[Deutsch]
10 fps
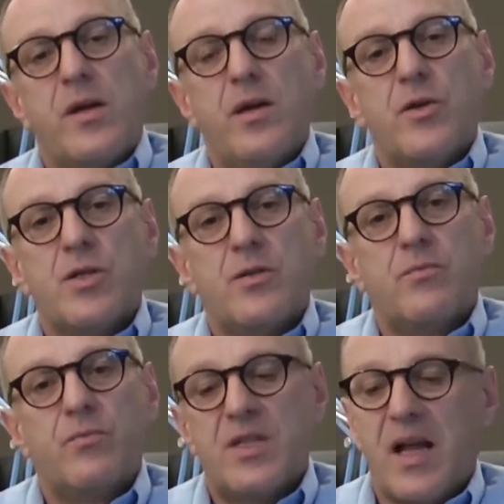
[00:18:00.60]

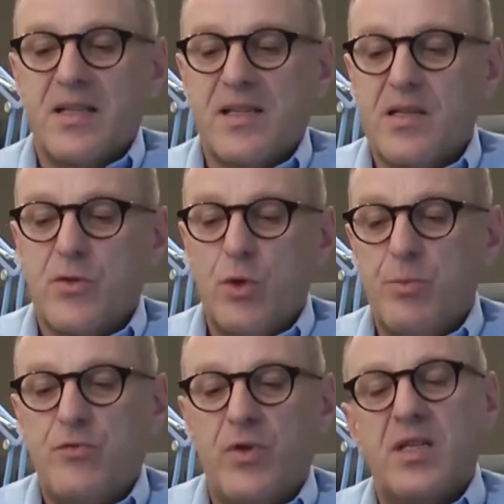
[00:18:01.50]
Kirschen. Das ist eigentlich sehr, sehr
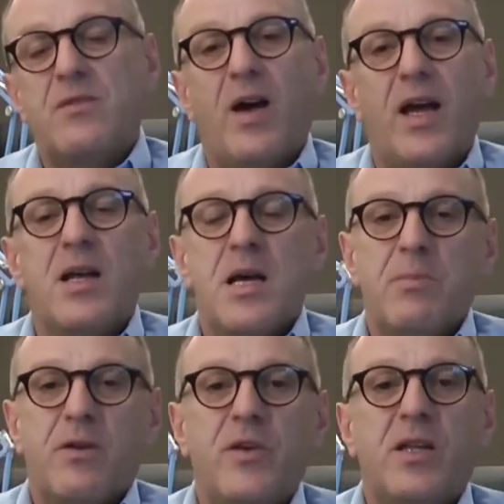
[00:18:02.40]
typisch für diesen Wein.
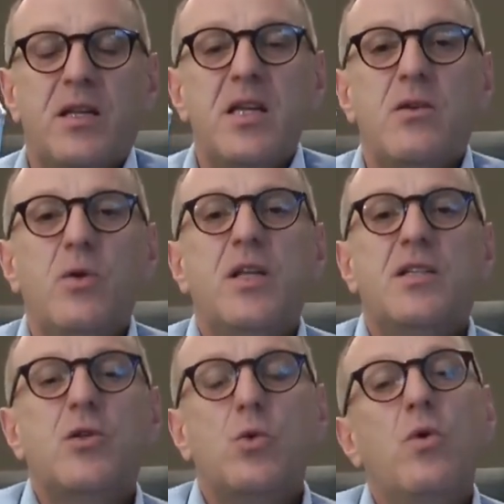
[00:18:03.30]
Man findet nicht nur
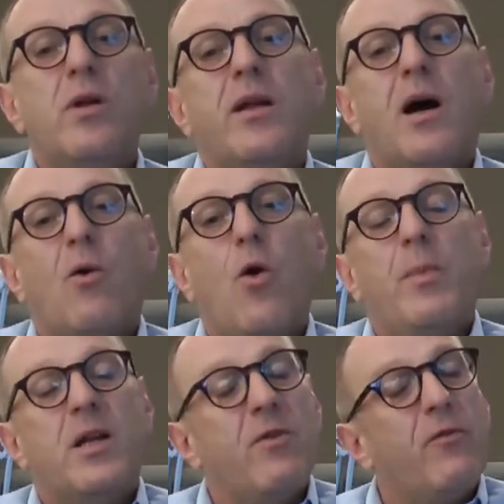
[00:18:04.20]
diese dunklen
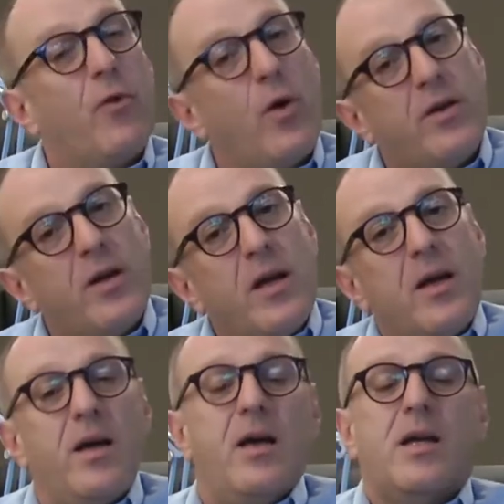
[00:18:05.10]
Aromen, die wir vorhin
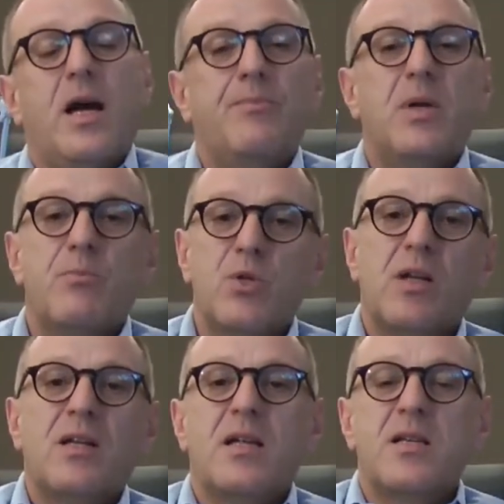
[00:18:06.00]
äh, gehabt haben,
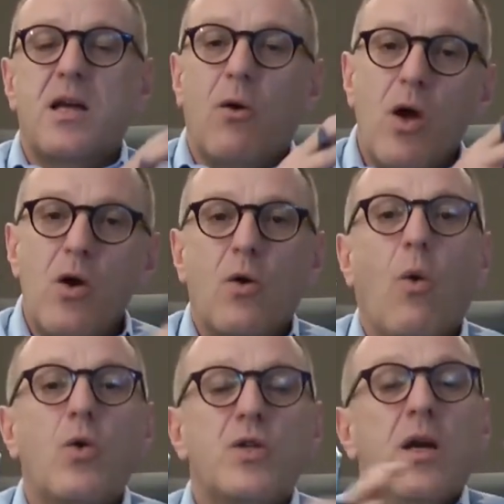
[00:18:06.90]
sondern tatsächlich auch
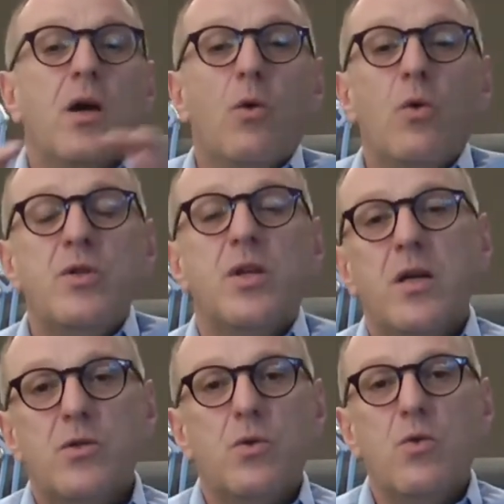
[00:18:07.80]
rote und
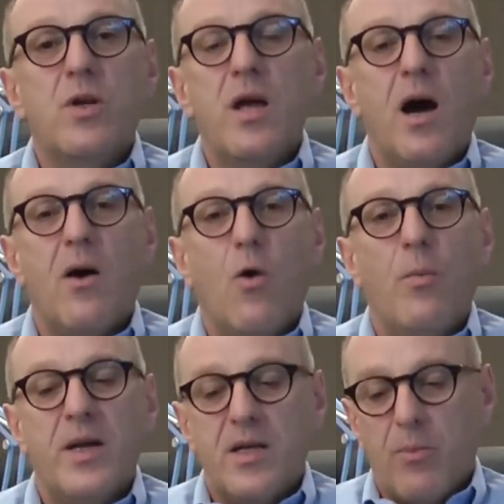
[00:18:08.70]
dunkle
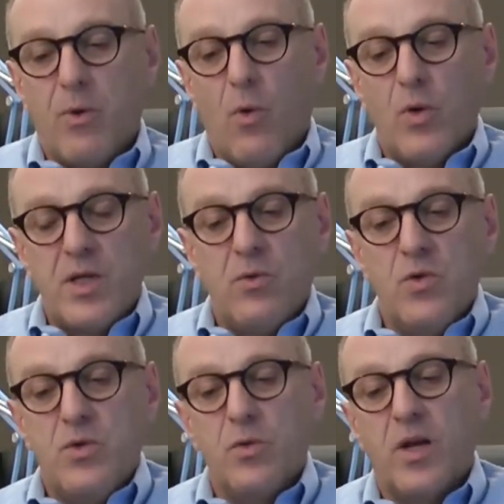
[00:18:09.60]
Aromen. Ich habe rote
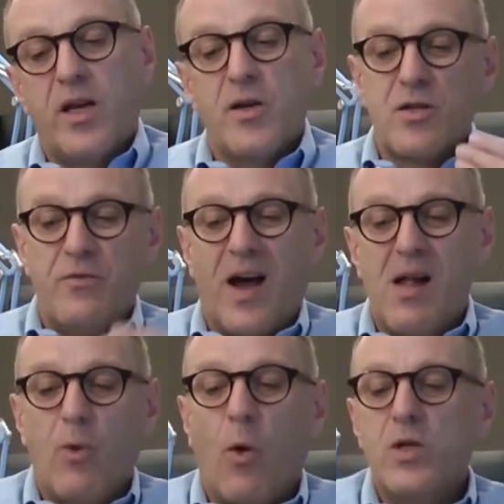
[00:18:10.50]
und dunkle Kirschen, vor
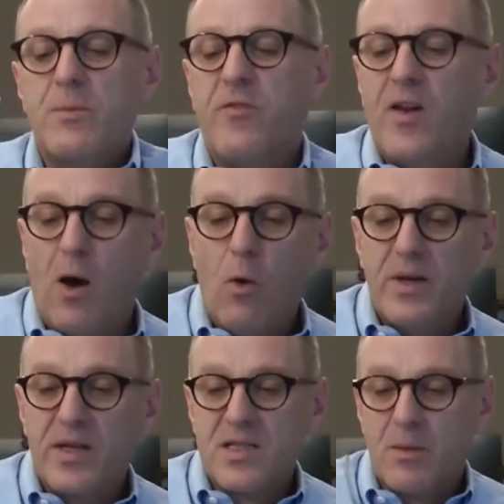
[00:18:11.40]
allem rote
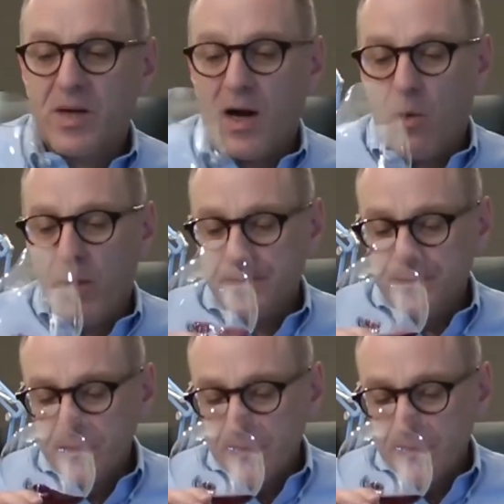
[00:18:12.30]
Pflaumen jetzt am Gaumen